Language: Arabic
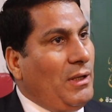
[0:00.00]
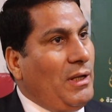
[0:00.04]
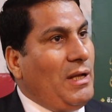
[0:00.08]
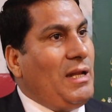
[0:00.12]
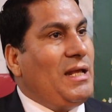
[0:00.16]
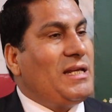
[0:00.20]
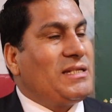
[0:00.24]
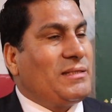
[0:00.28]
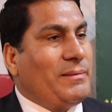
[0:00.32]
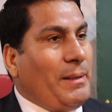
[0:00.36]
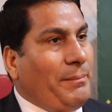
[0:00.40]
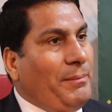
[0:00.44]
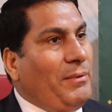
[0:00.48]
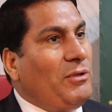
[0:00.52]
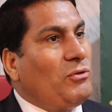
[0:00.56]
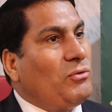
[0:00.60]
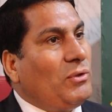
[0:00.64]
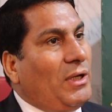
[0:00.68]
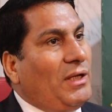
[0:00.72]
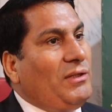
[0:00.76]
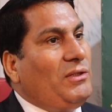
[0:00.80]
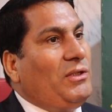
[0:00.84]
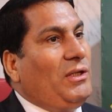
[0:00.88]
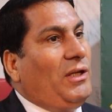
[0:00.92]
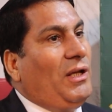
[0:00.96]
الاسباب اللي
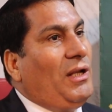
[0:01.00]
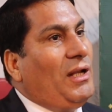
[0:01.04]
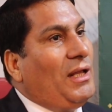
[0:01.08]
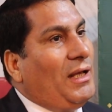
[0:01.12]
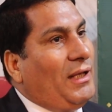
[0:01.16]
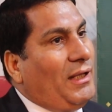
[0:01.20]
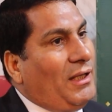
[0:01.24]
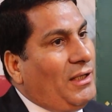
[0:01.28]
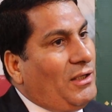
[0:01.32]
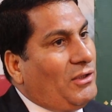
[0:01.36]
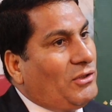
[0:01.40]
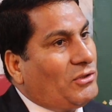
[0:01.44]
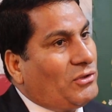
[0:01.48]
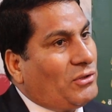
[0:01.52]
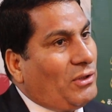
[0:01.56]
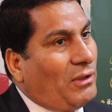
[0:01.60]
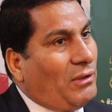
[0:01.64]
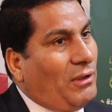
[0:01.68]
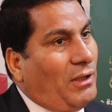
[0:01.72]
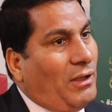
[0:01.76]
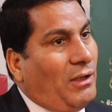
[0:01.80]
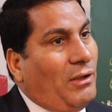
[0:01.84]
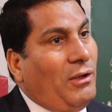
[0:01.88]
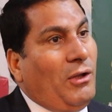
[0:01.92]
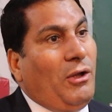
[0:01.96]
تؤدي الى ايه
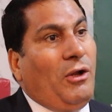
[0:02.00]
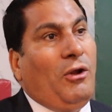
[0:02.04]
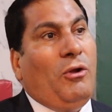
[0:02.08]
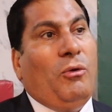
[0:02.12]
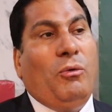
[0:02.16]
الطلاق